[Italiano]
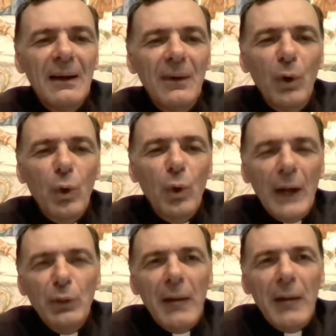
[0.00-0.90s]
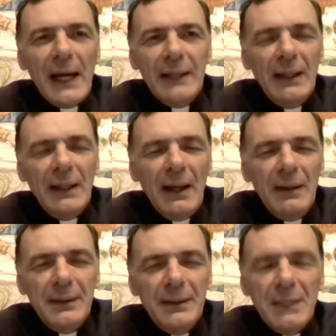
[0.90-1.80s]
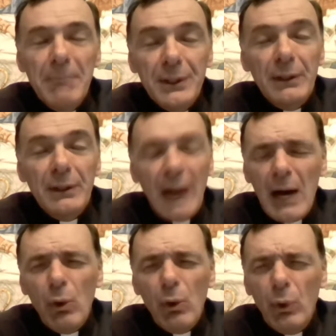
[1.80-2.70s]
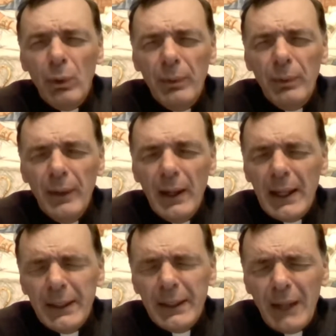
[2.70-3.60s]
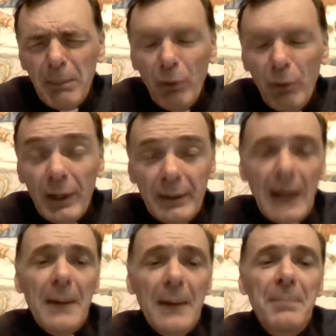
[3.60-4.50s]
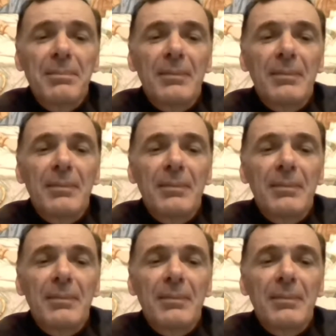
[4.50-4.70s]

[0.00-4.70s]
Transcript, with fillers: o quando magari nella semplicità o anche nella povertà